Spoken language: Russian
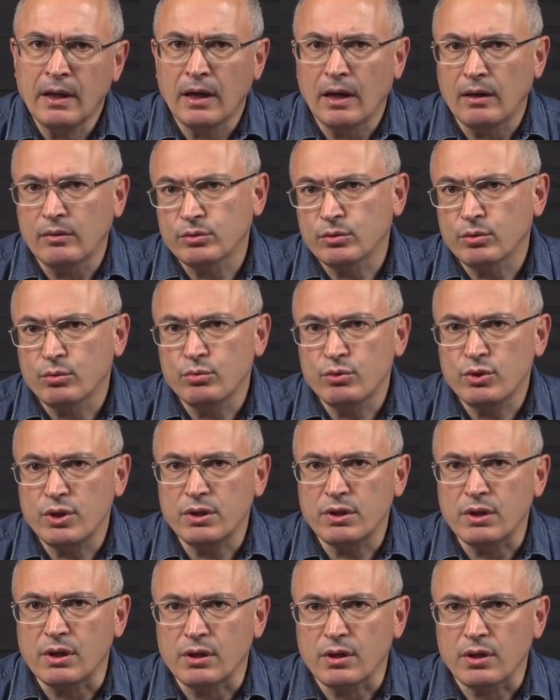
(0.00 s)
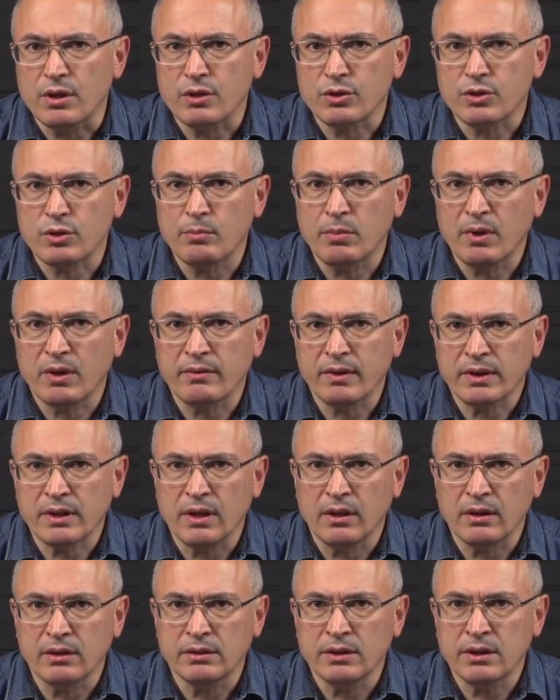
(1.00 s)
А вот учитель, чтобы
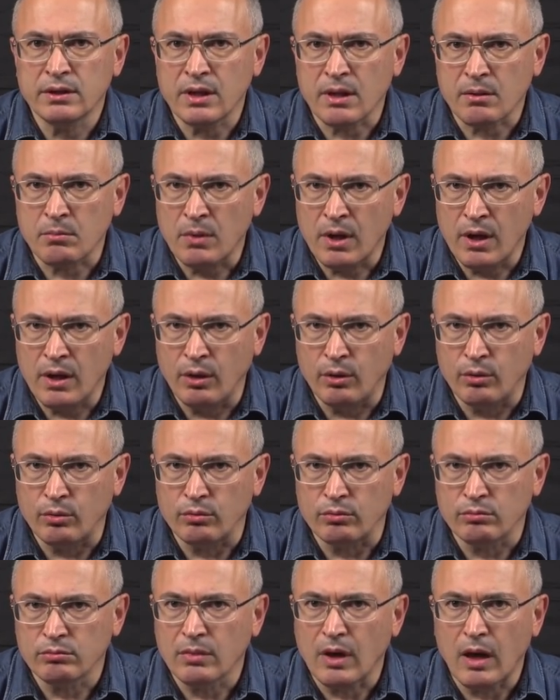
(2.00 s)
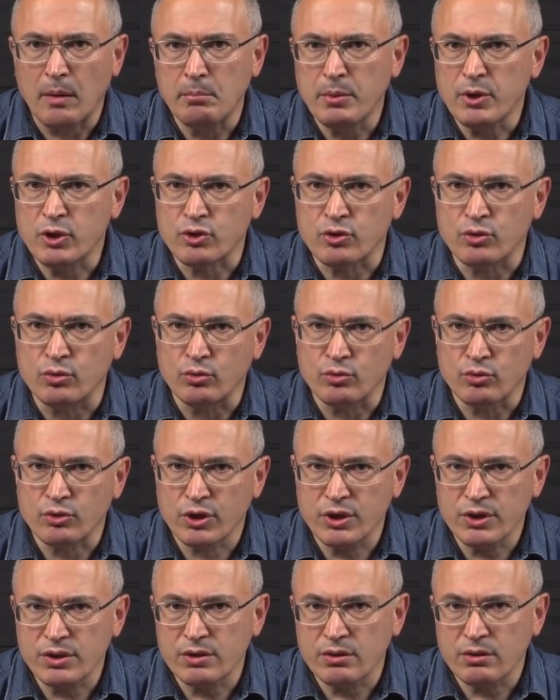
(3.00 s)
хватало на нормальную, обычную
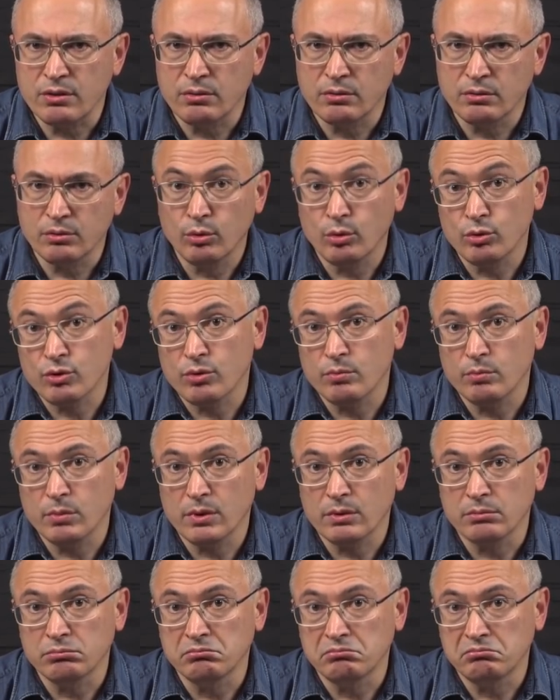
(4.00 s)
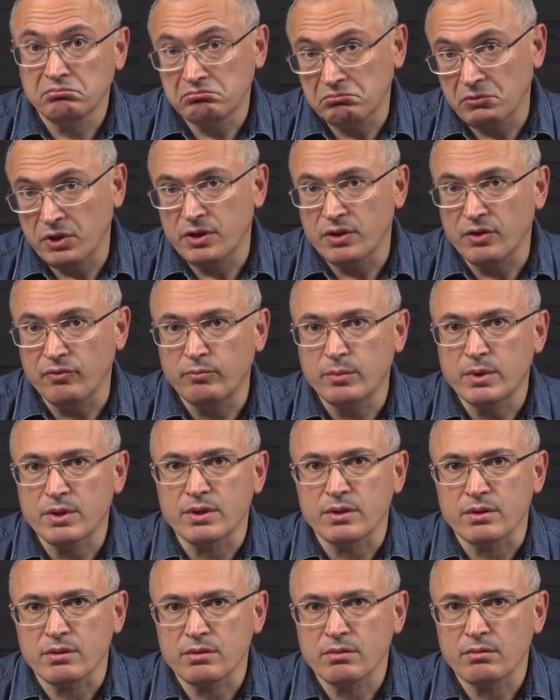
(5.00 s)
жизнь, должен был идти в
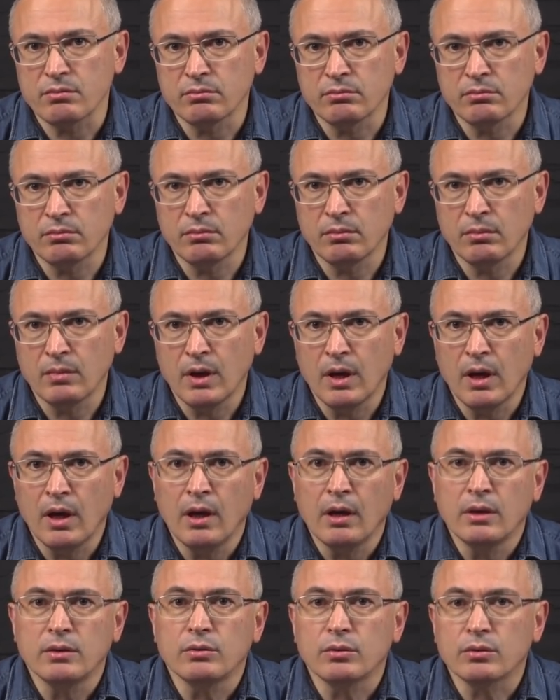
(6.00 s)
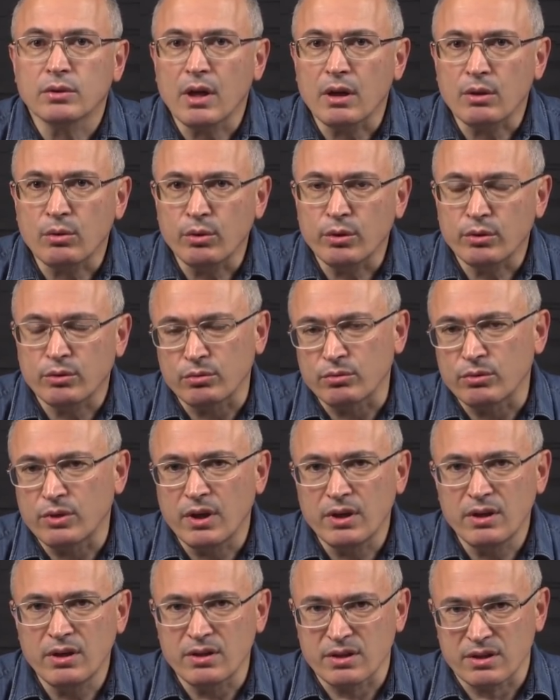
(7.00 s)
бизнес. Ну вот какое тут
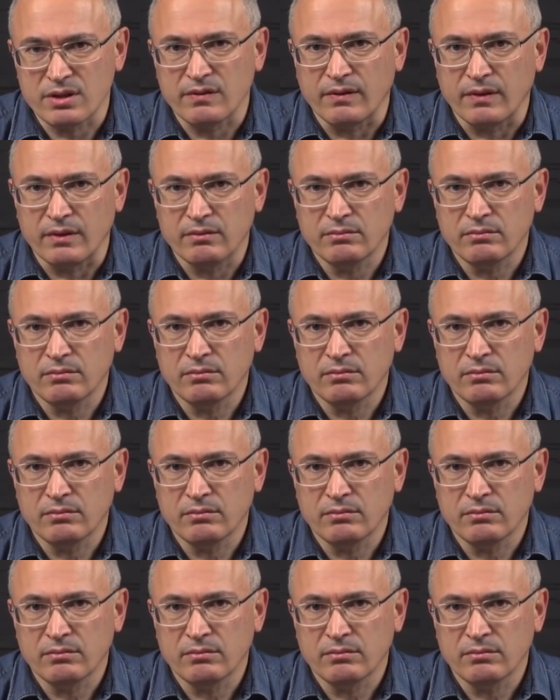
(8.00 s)
единство?